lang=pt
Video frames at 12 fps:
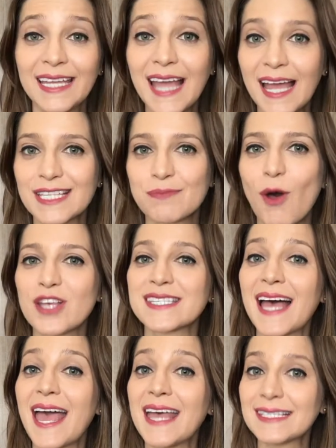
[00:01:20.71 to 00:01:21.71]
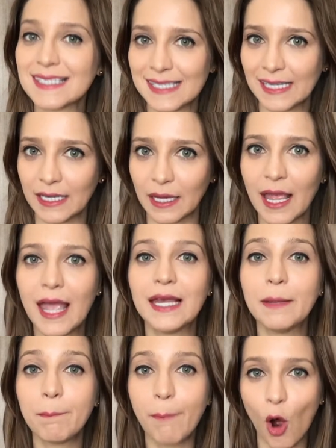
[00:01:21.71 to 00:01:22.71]
E a resposta é sim,
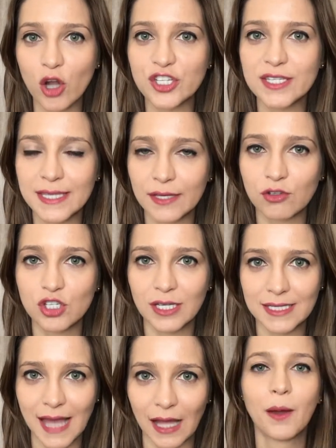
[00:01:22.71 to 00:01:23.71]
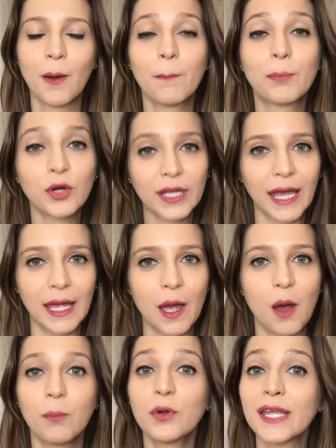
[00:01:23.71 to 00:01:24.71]
ele pode ser utilizado. Por quê?
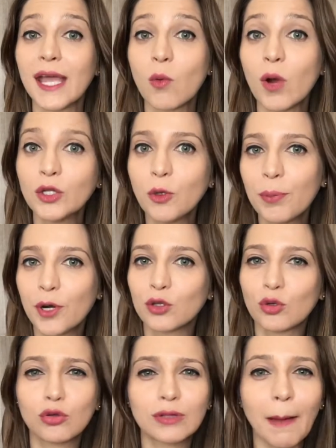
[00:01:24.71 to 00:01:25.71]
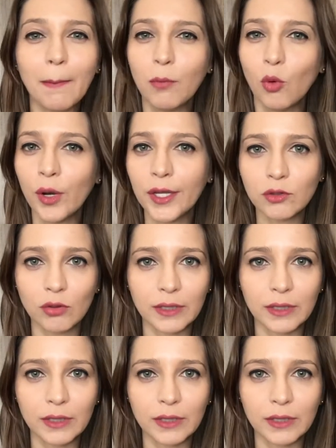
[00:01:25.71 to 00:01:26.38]
Porque quando um produto está muito